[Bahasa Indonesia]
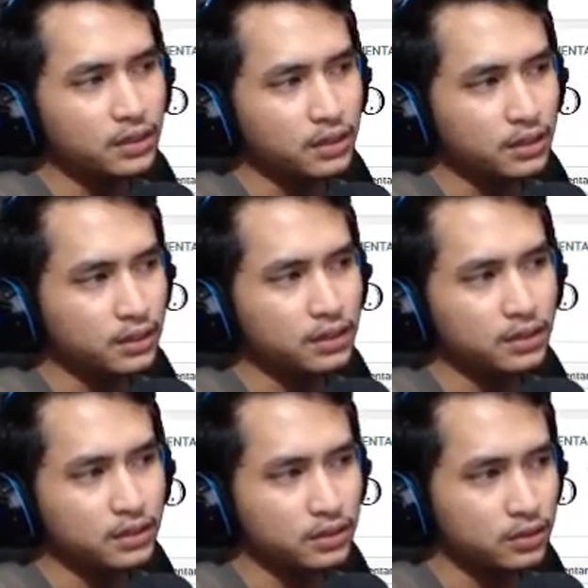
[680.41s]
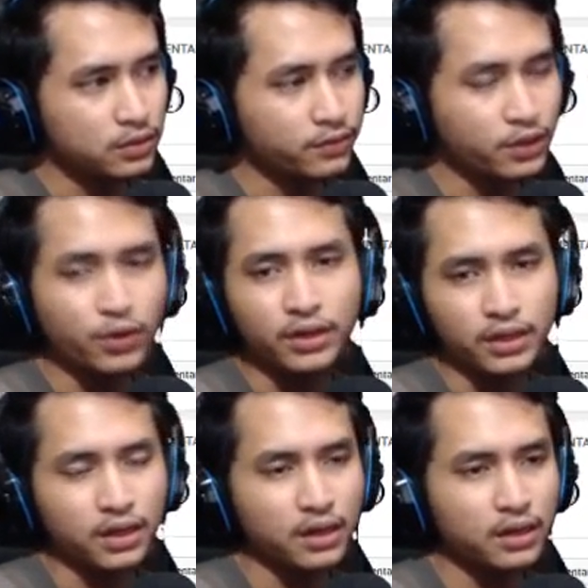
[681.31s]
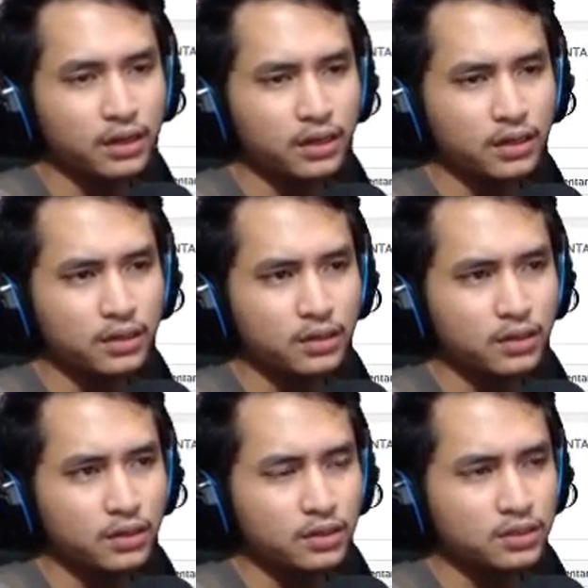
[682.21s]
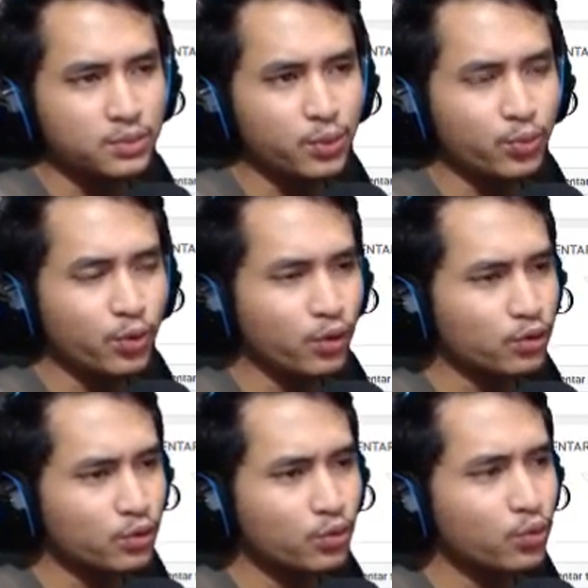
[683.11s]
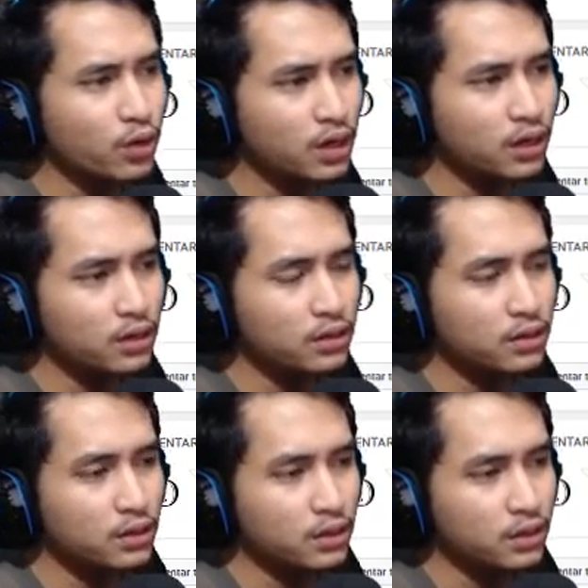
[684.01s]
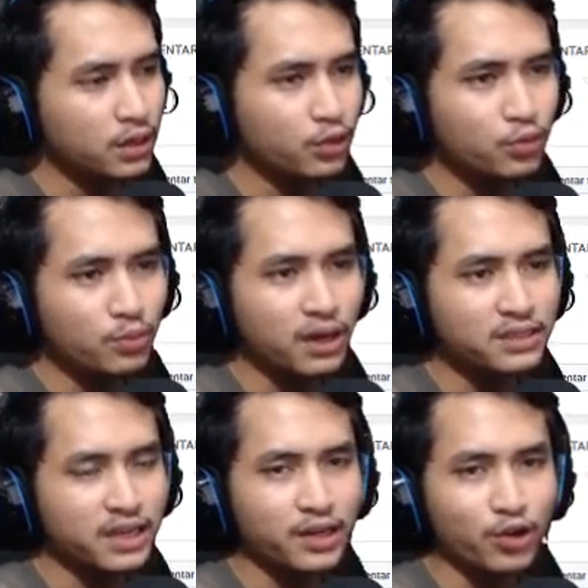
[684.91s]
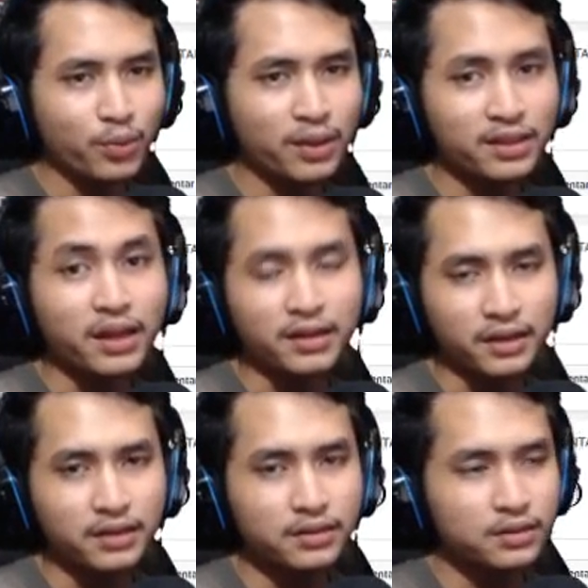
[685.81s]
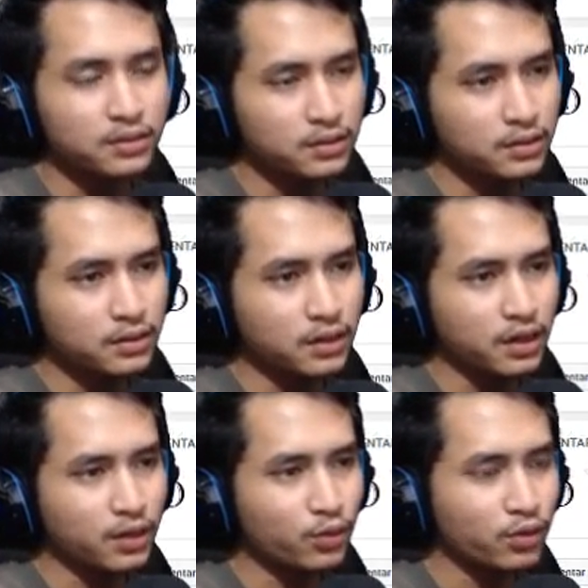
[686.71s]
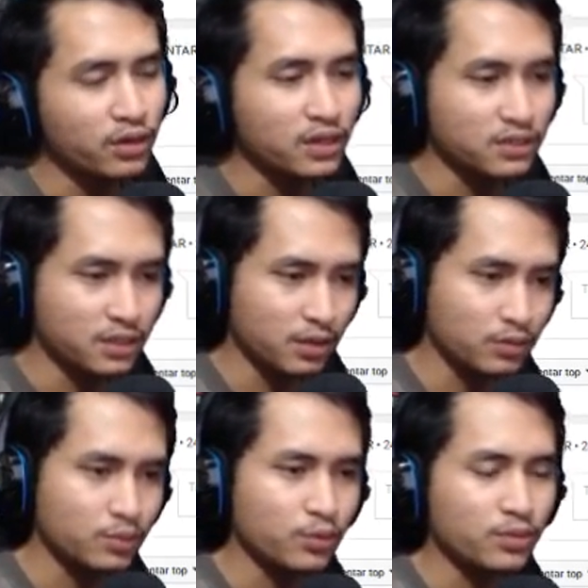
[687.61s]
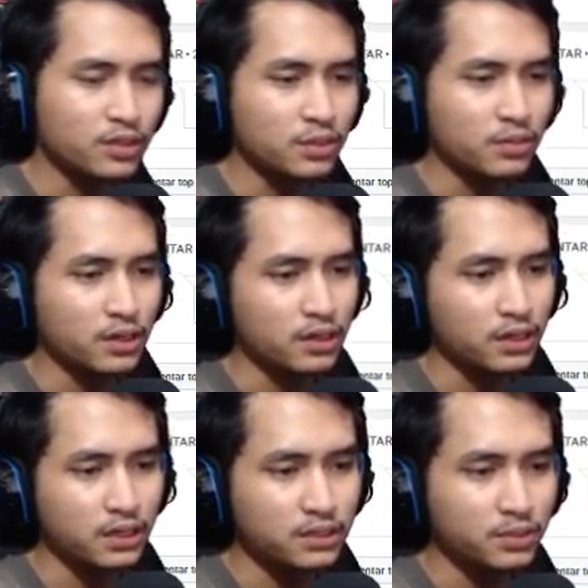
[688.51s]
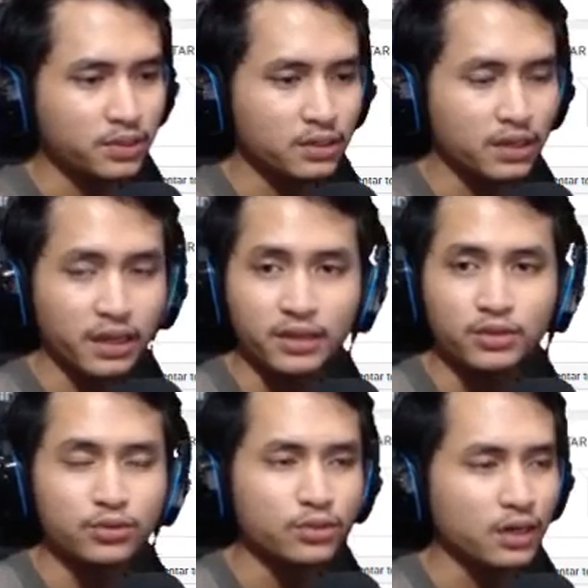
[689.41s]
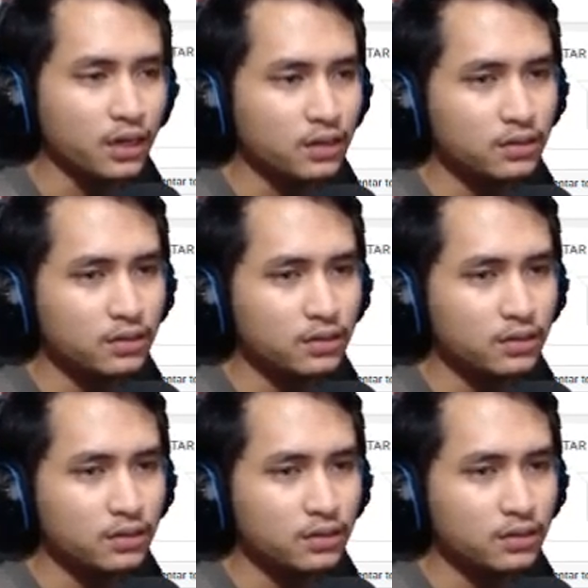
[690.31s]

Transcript: Eh, video ini karena sebelum gue nonton gue itu bacain komentarnya karena gue udah dikasih tahu sebelumnya sama Han sama yang lainnya juga